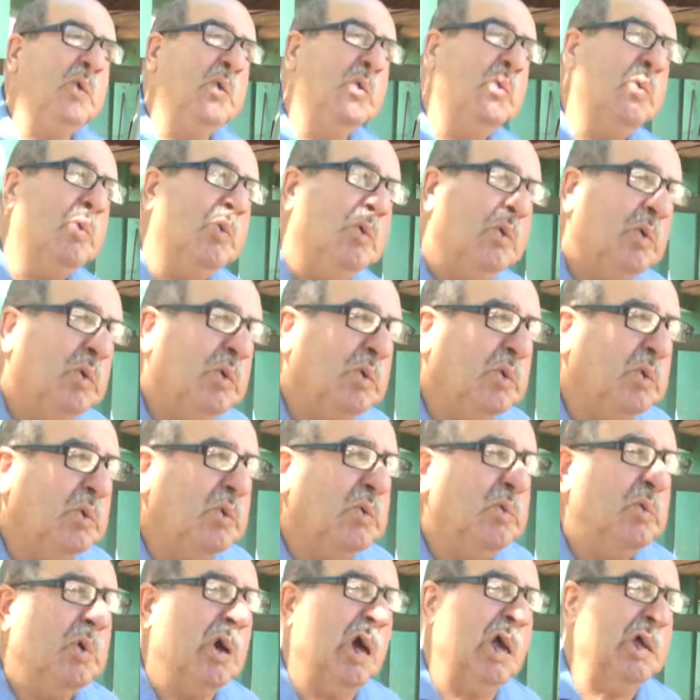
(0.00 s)
hecho? No,
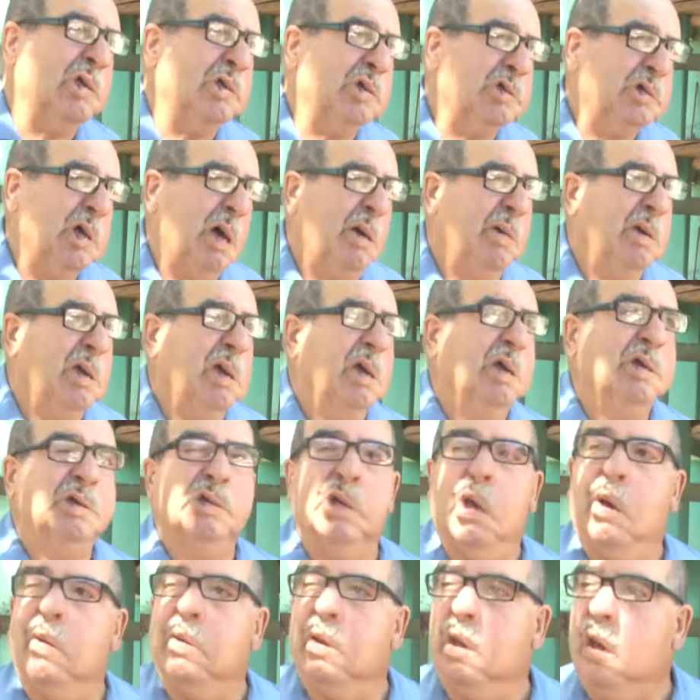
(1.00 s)
nunca se sabía,
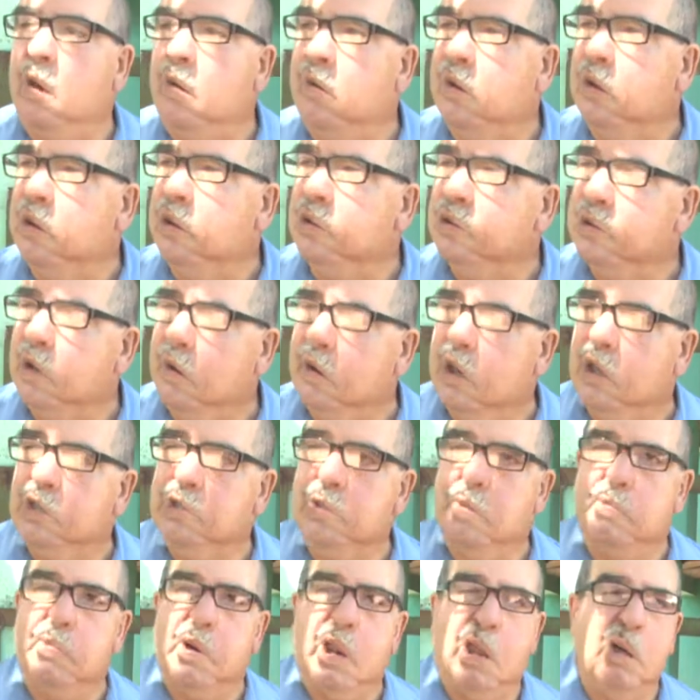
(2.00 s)
se había, se había
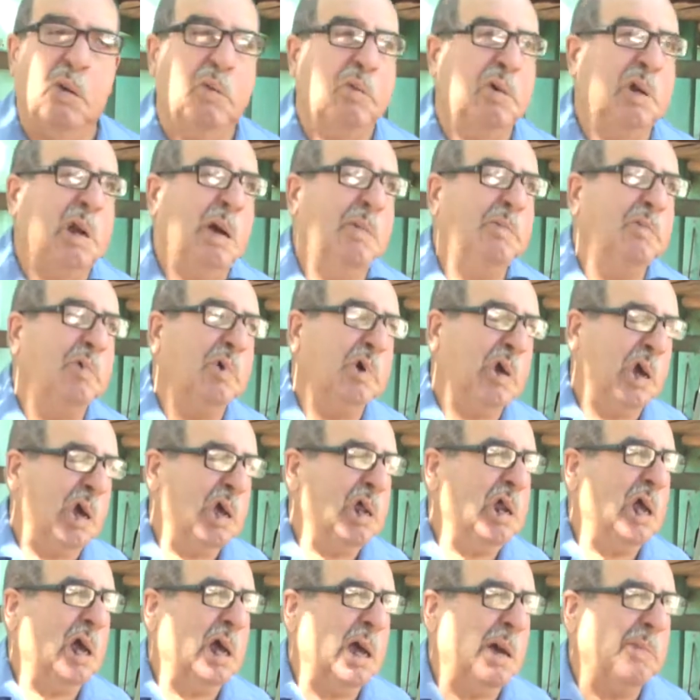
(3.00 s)
separado con la
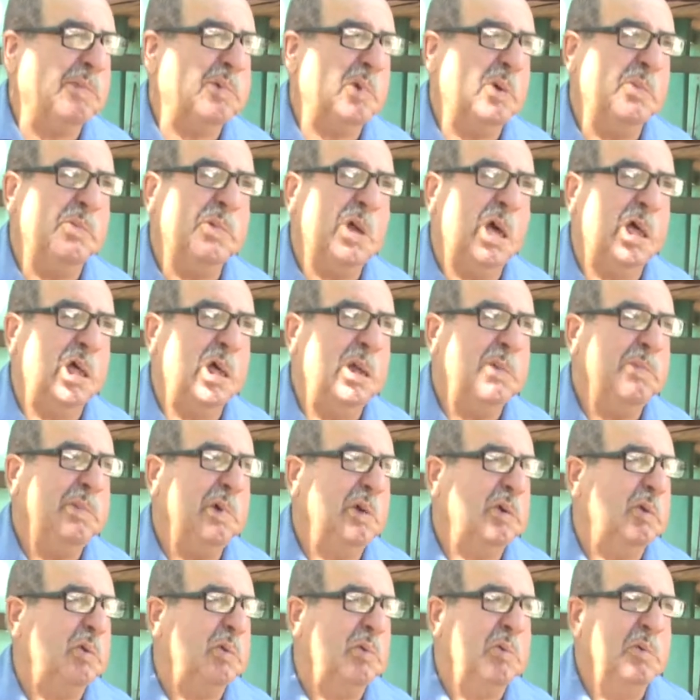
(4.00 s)
mujer acá propia de él,
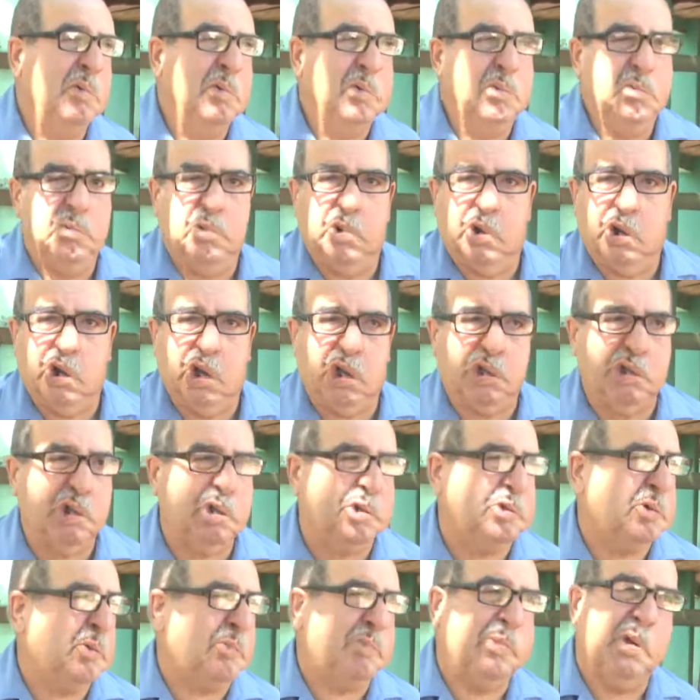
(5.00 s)
pero nunca se
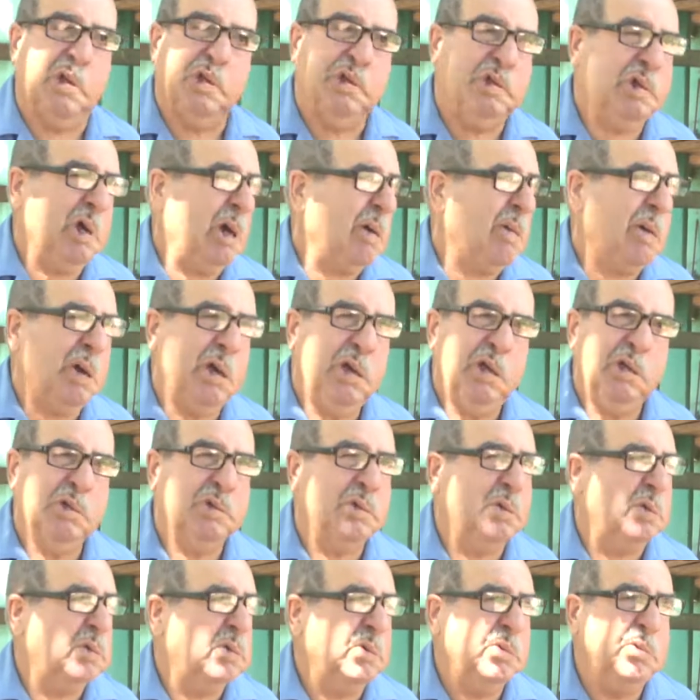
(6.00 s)
sospechaba
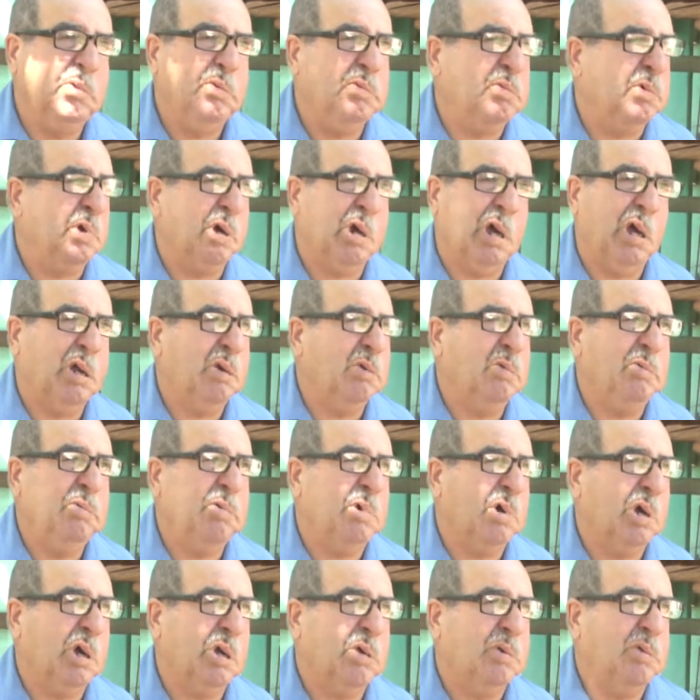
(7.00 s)
eso, nunca,
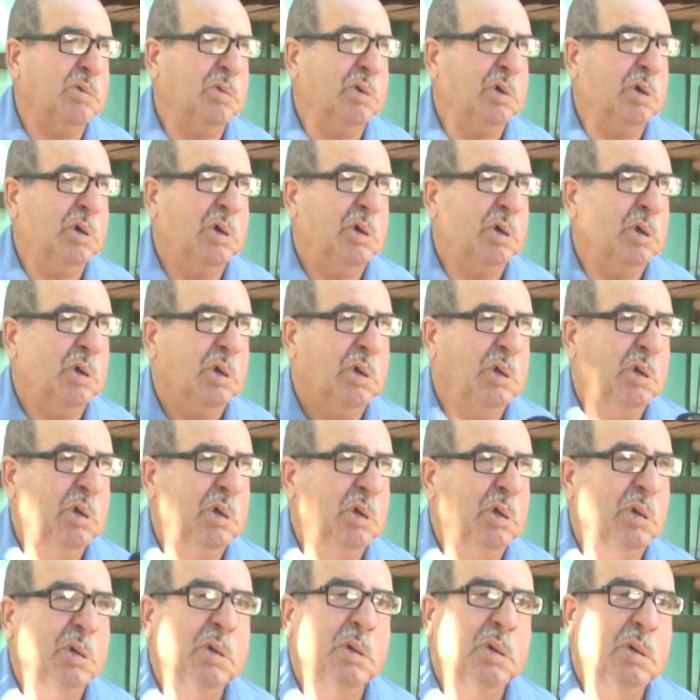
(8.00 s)
nunca
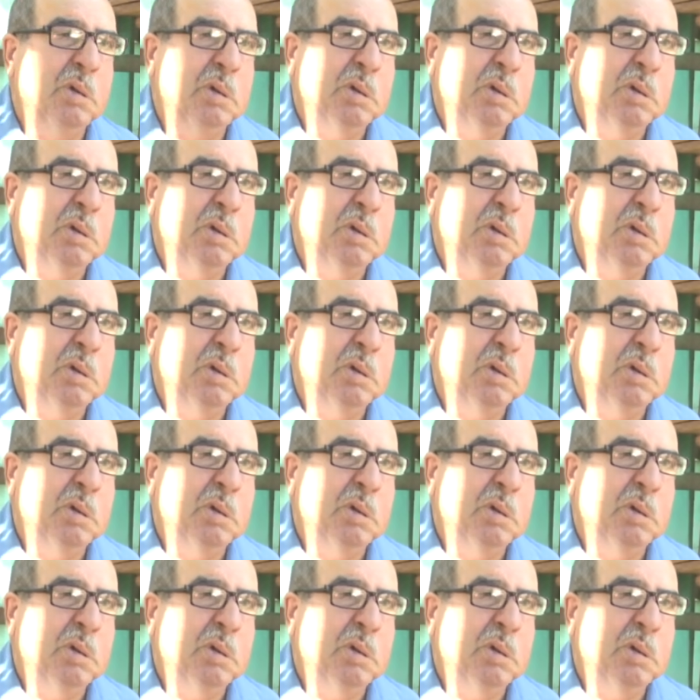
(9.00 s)
tenía,